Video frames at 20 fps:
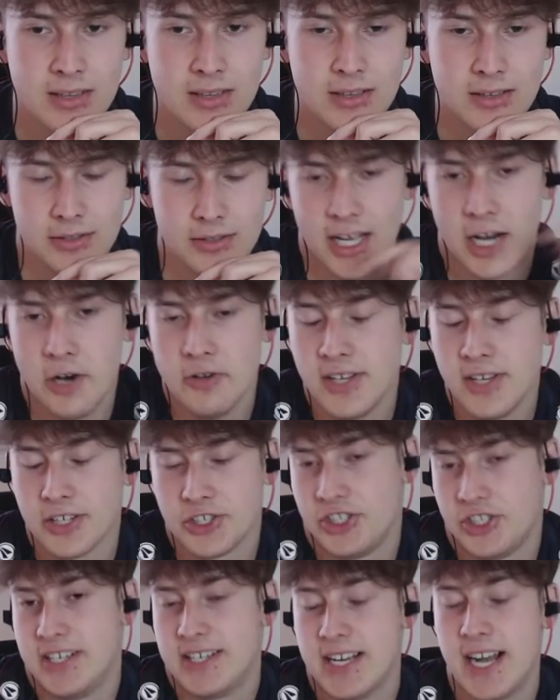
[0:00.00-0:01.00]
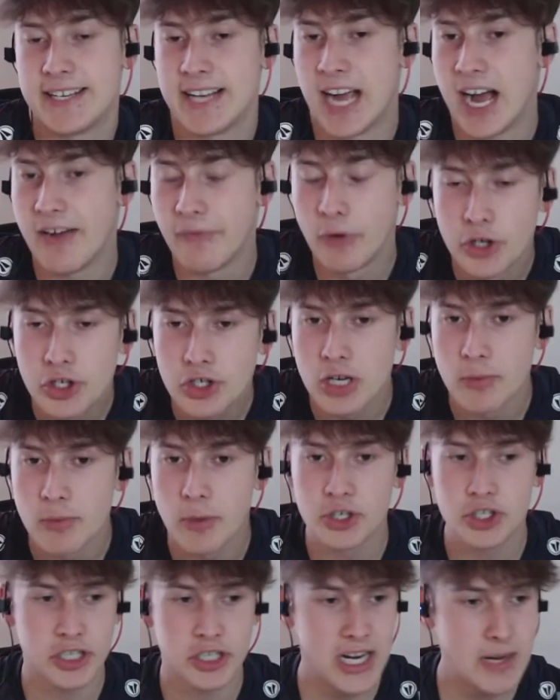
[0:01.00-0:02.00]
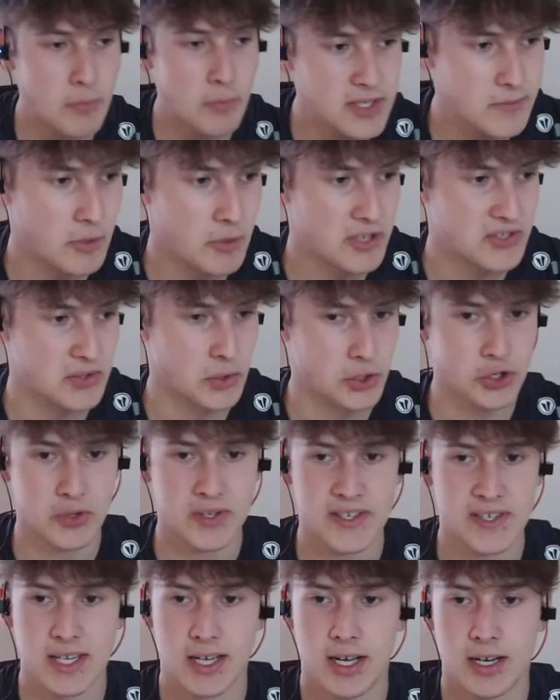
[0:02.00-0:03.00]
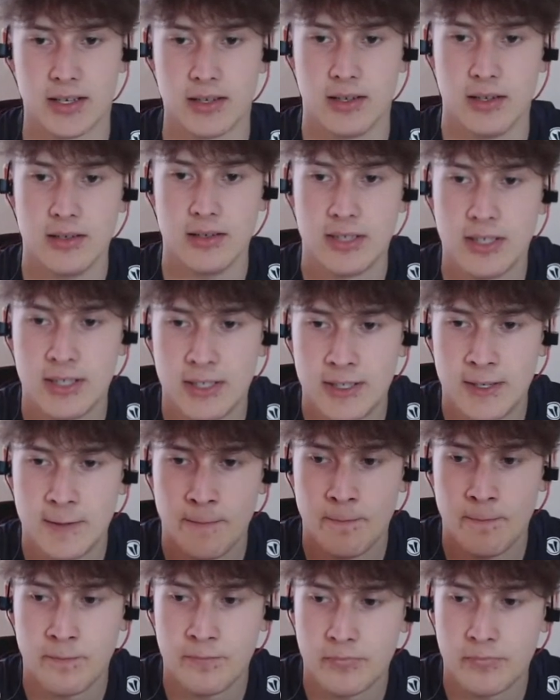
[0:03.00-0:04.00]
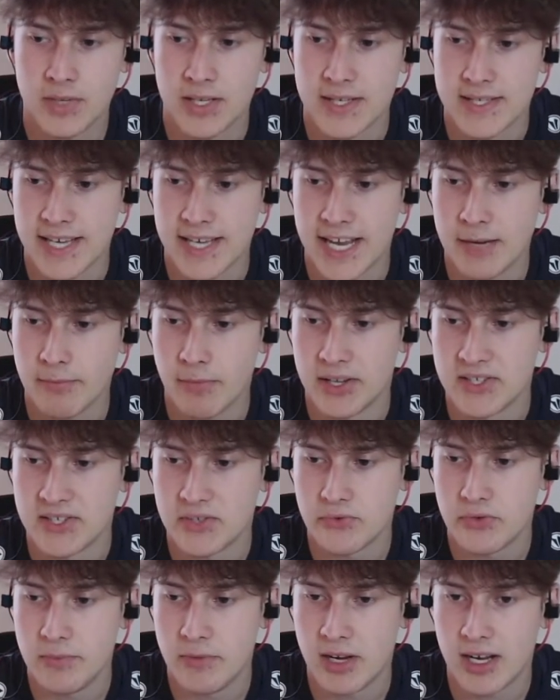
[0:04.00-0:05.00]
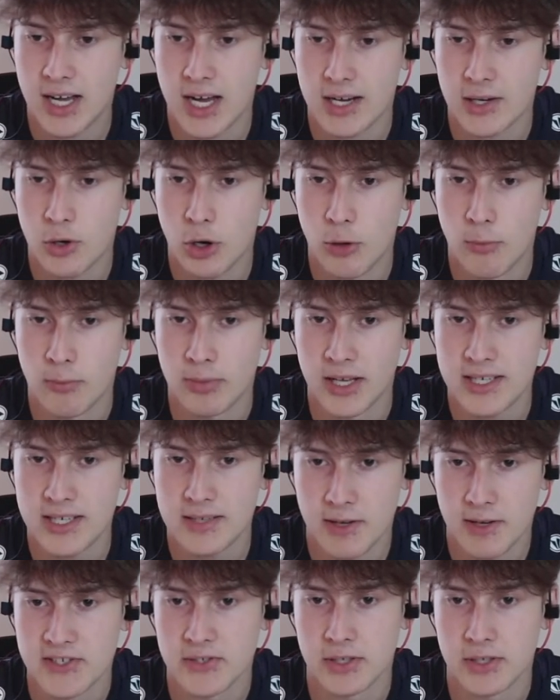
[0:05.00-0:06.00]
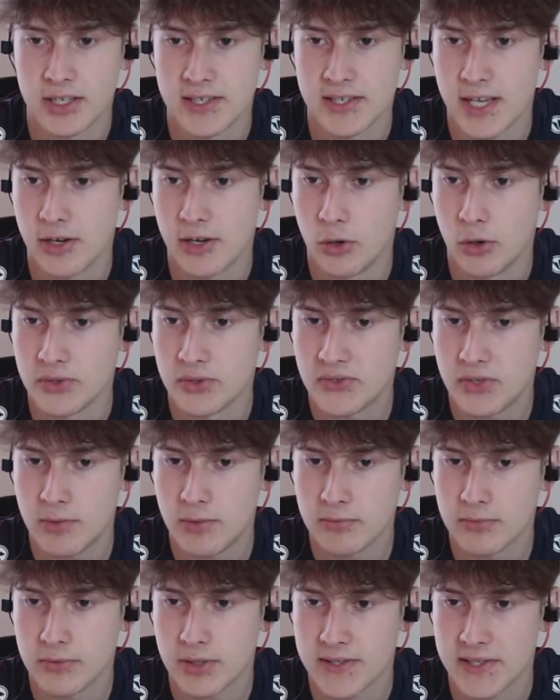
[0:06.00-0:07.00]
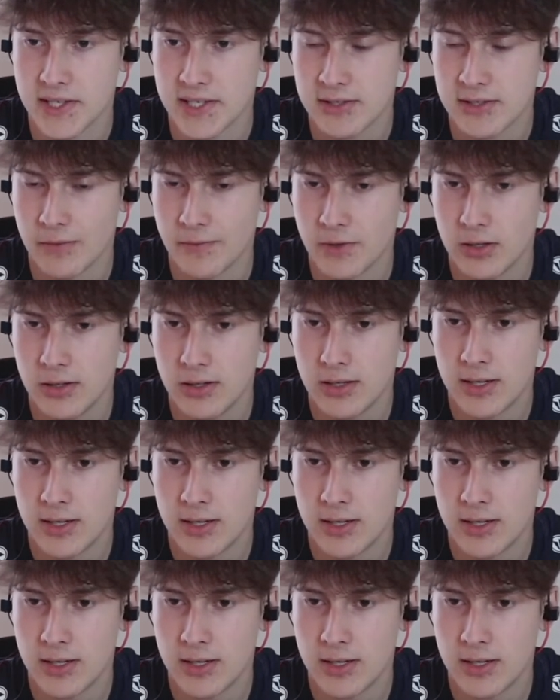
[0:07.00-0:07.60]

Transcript: Ja, und der steht halt da, wo ein Stürmer stehen muss, wie man so schön sagt, ne? Jetzt hängt mein Stream hier gerade komplett, also der Sky Go Stream. Jetzt geht's, glaube ich, wieder.